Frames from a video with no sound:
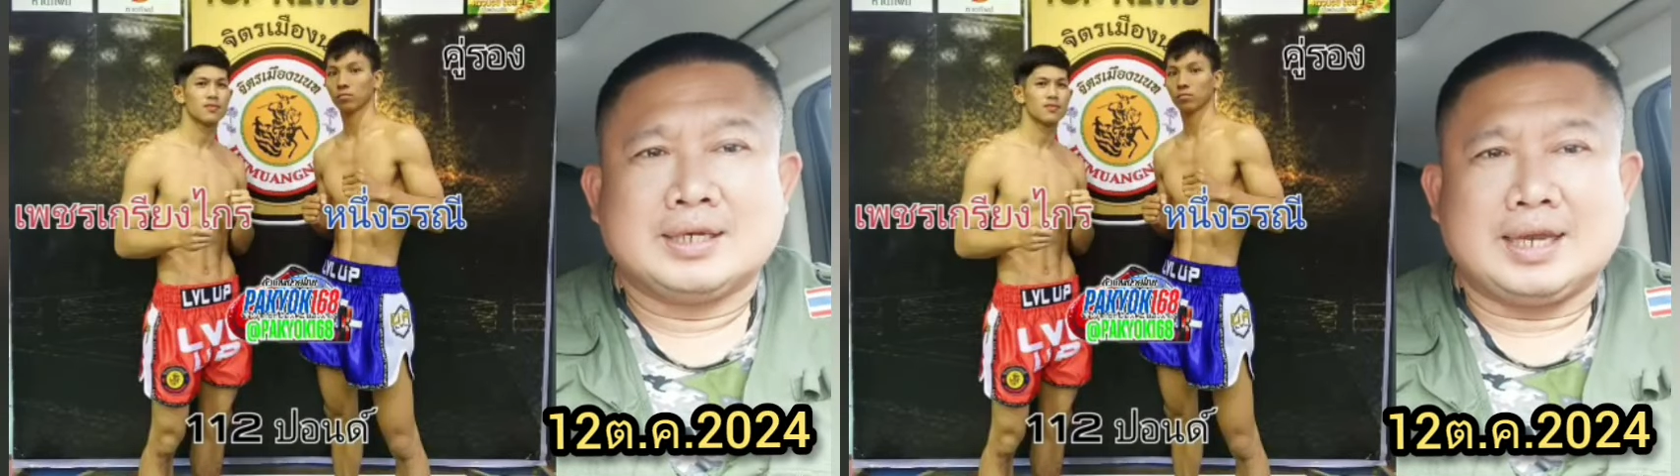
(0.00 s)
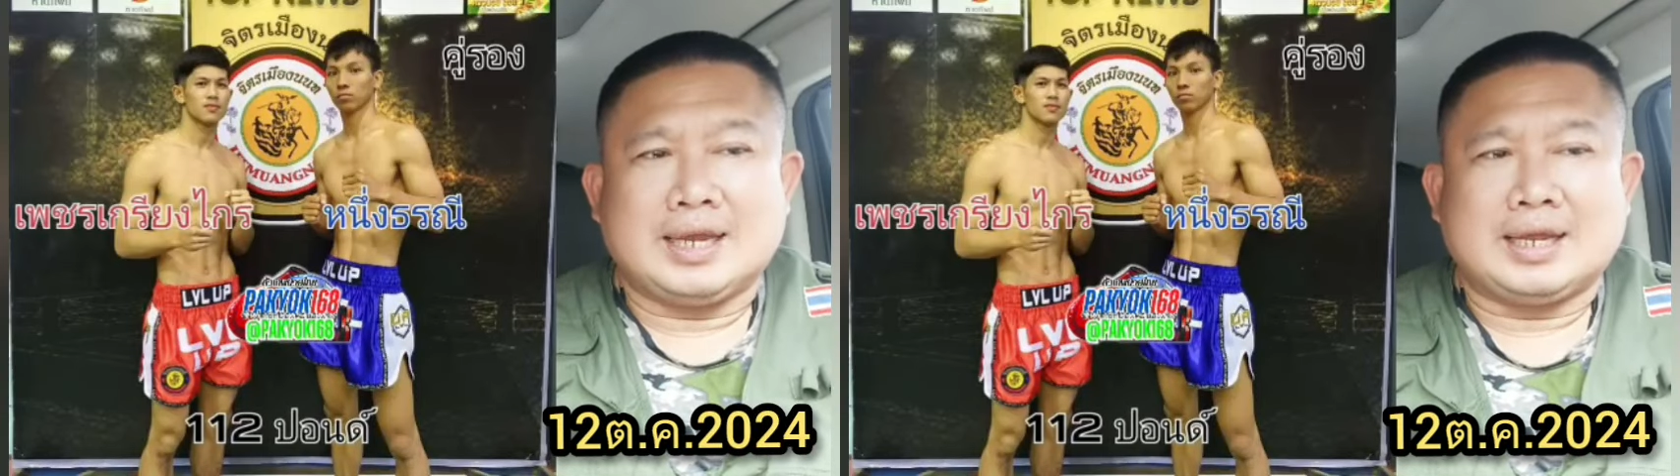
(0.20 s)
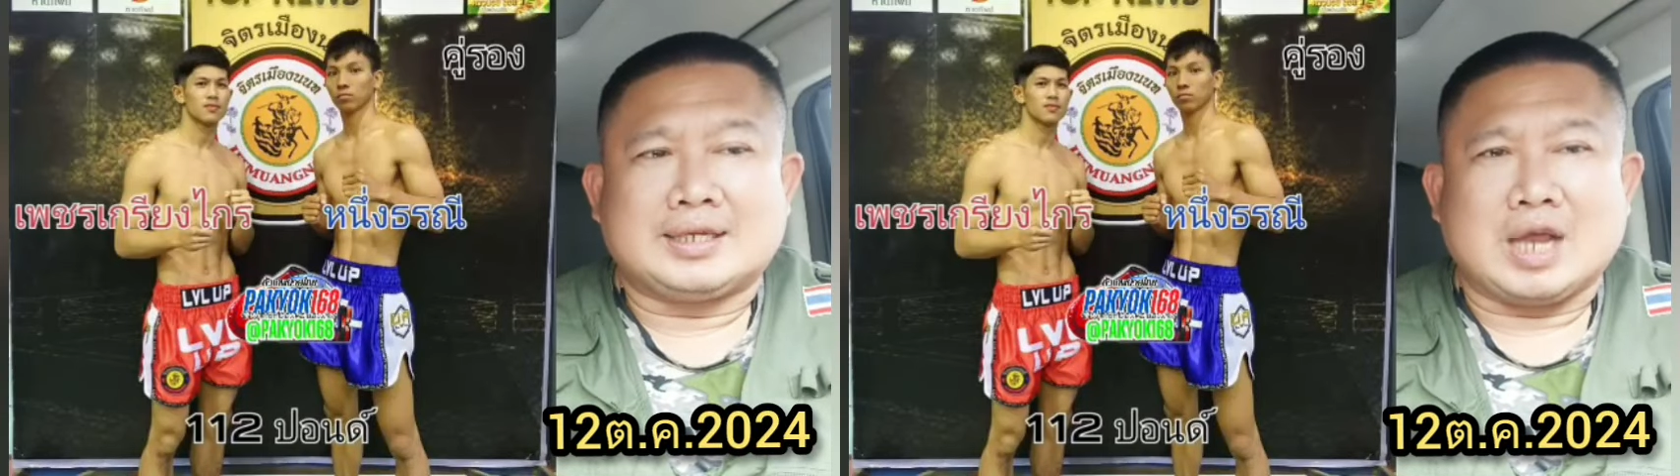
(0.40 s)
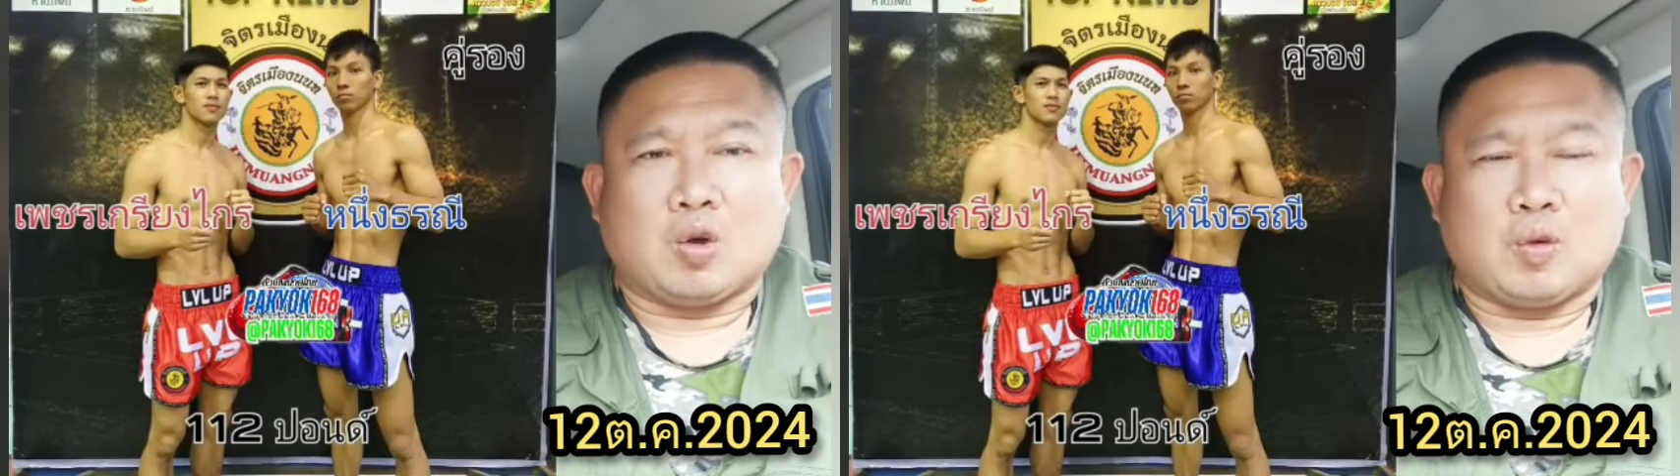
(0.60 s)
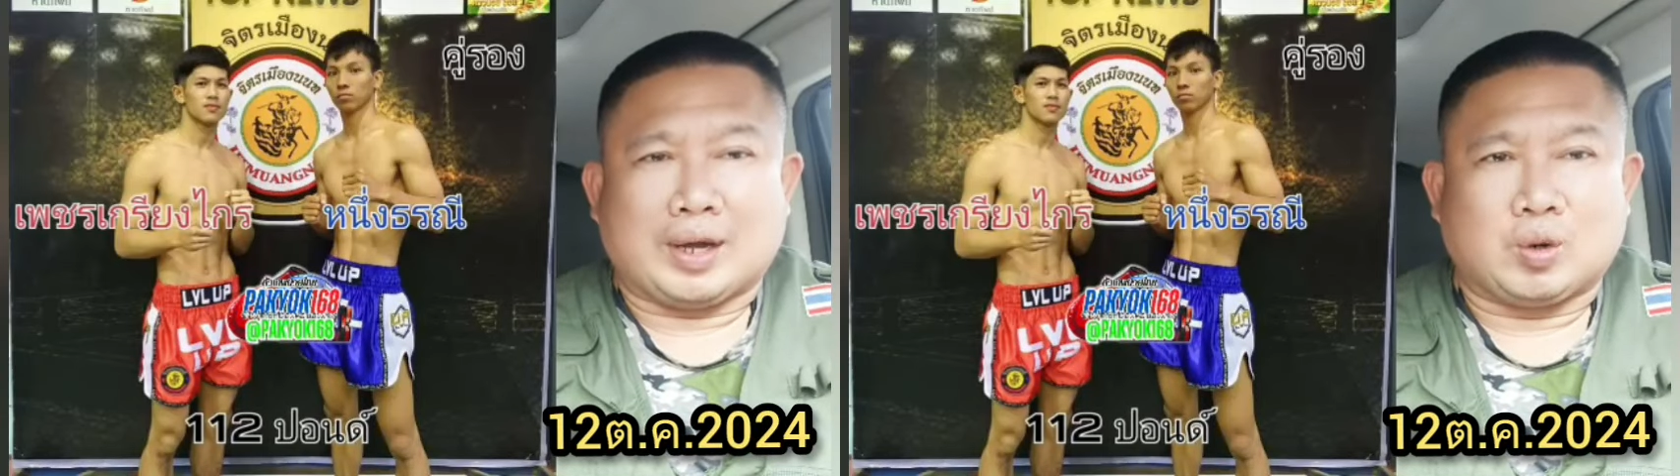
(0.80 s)
ที่
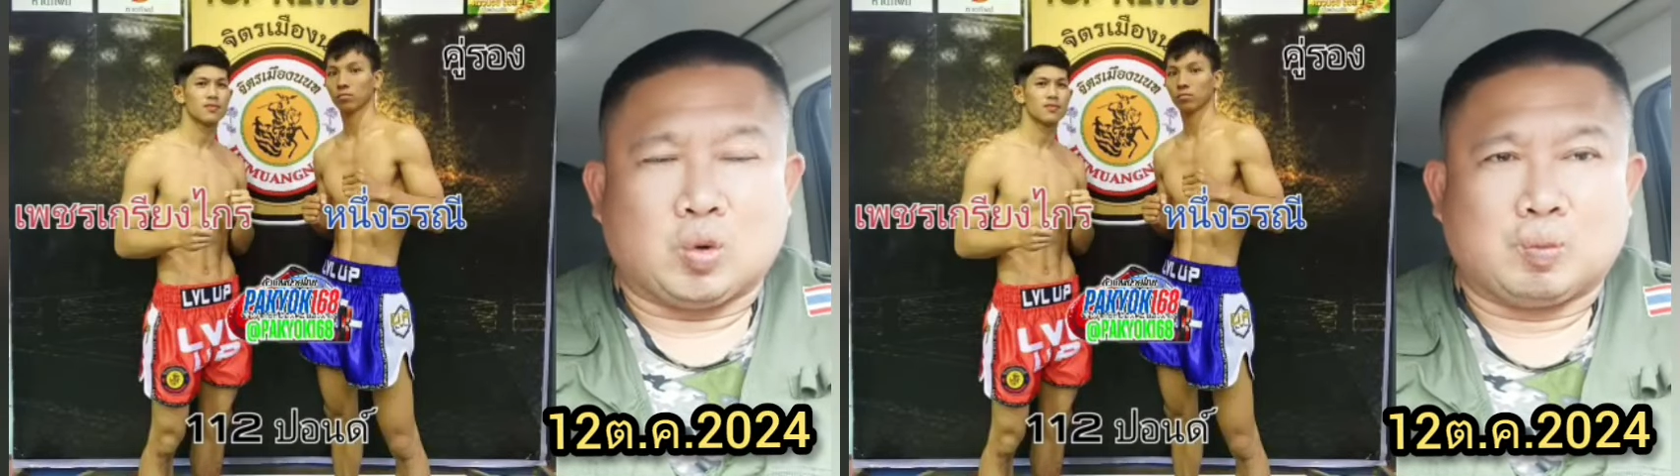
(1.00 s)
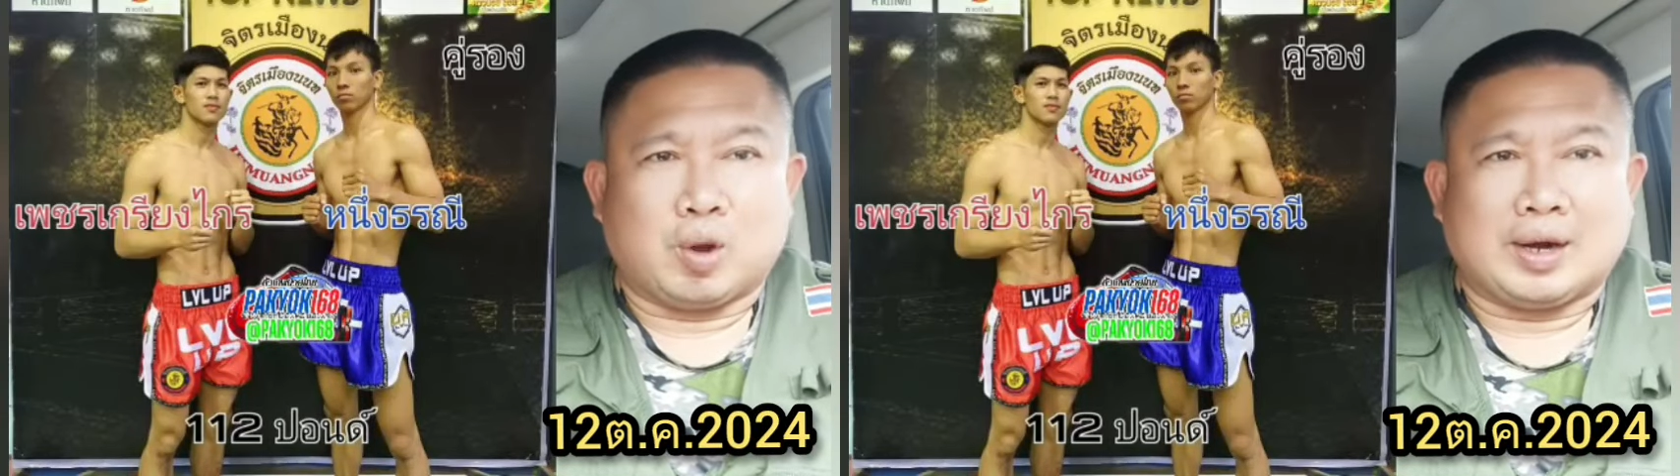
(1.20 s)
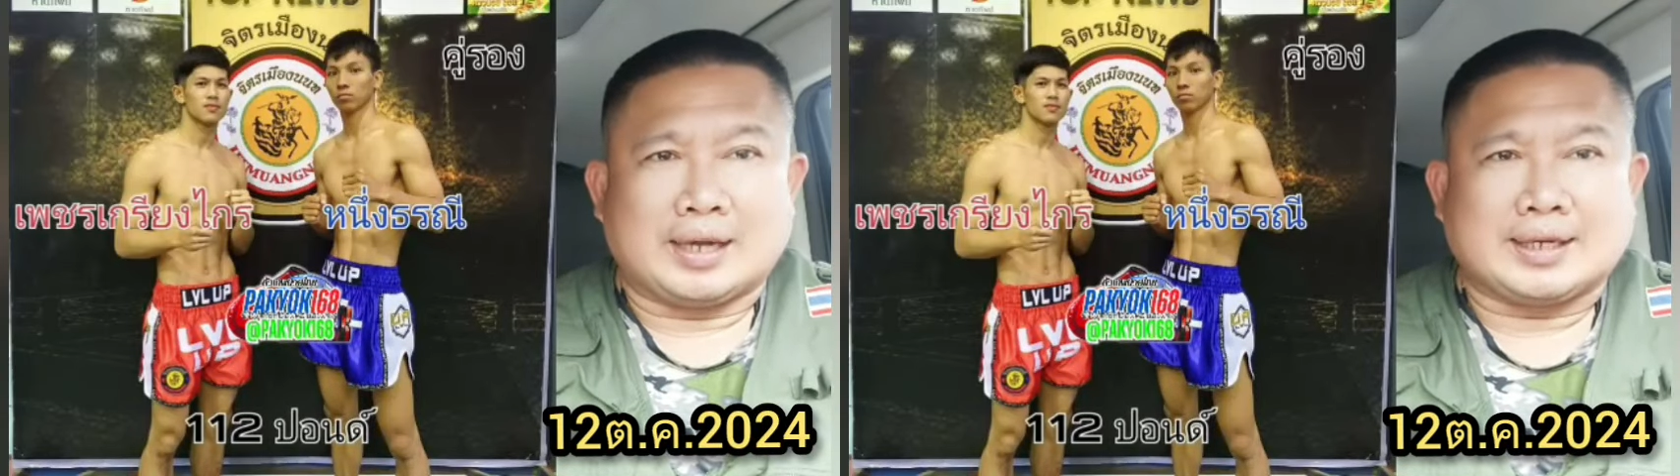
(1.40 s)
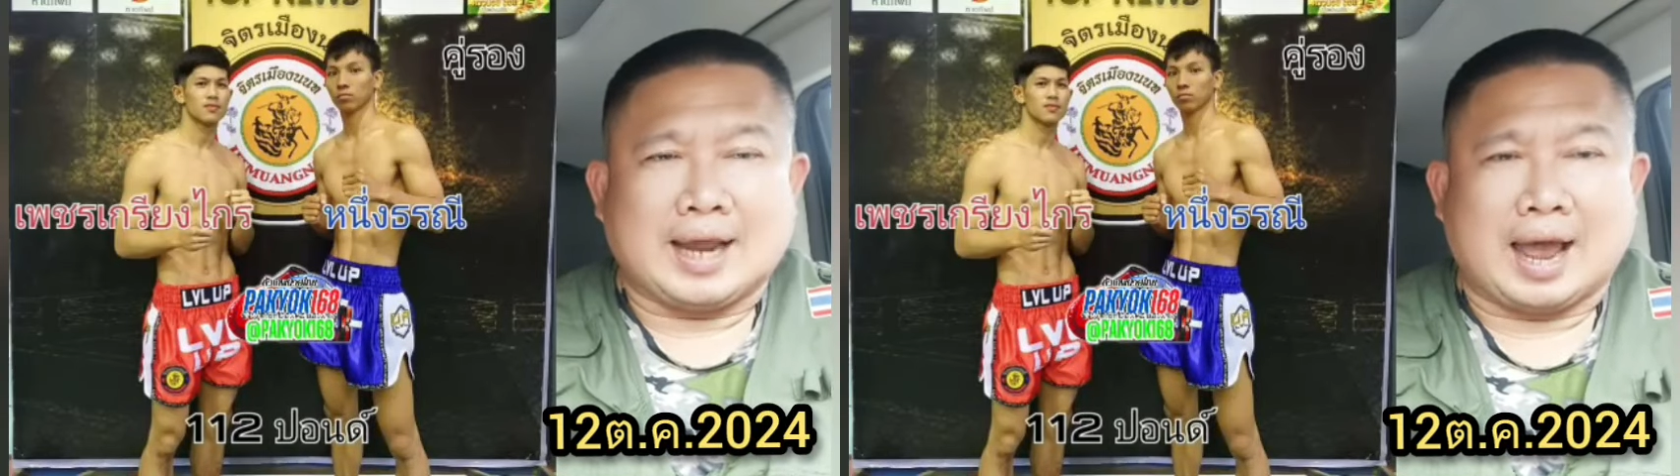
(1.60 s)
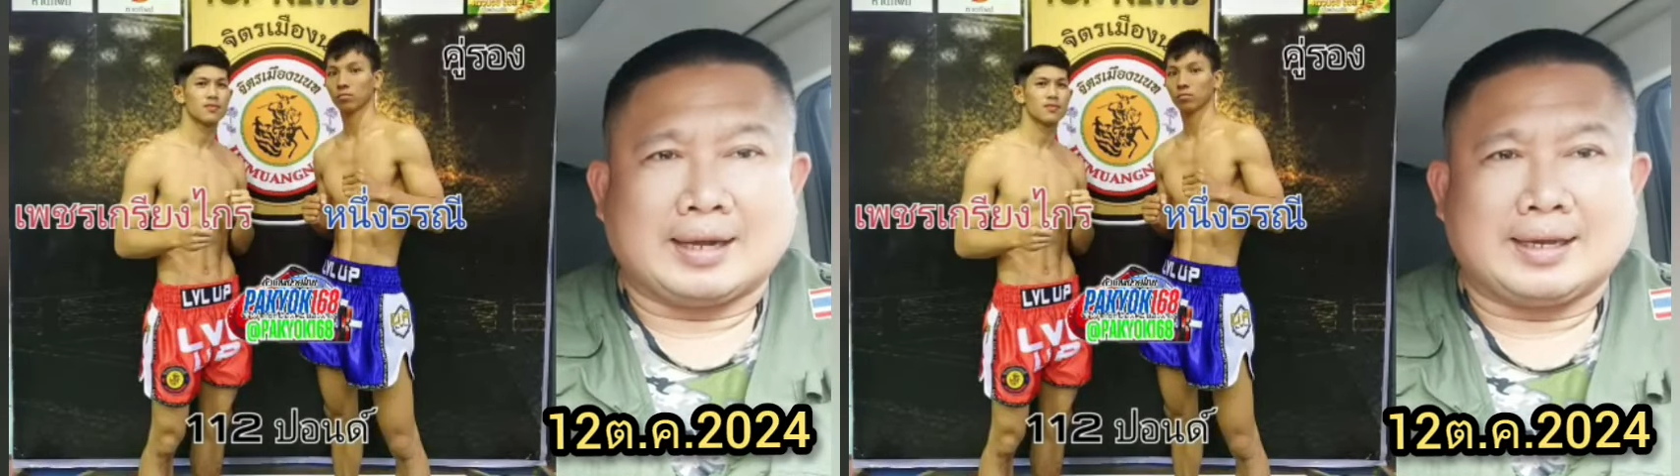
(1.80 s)
จังหวัดอุบลราช
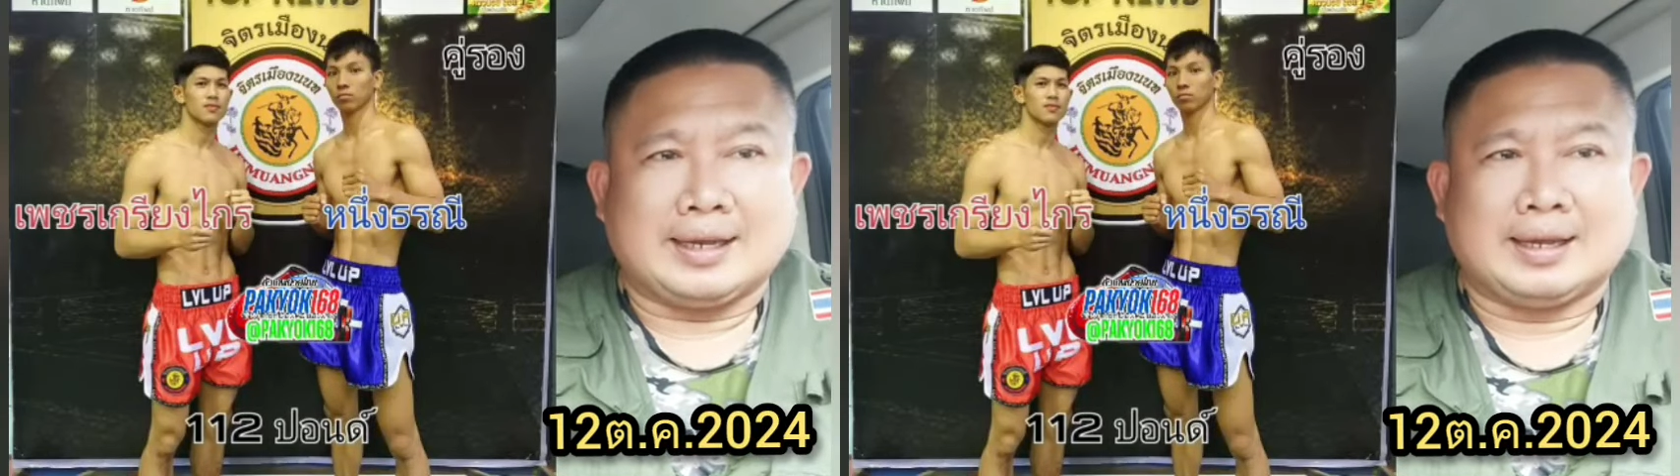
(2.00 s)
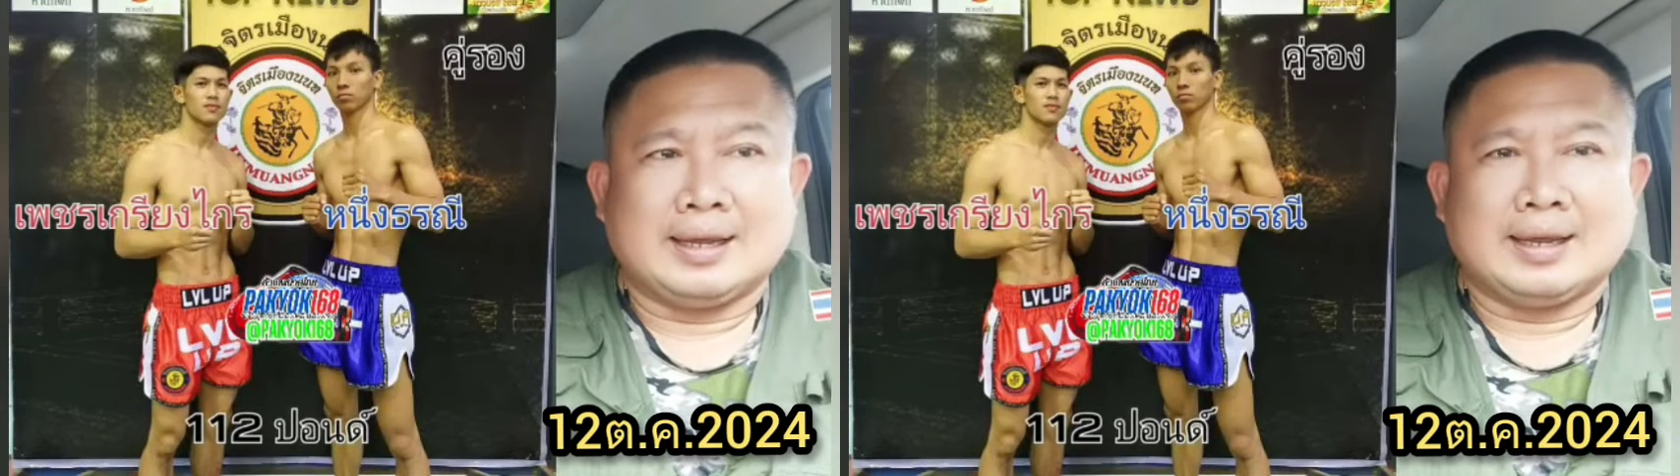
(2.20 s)
ธานี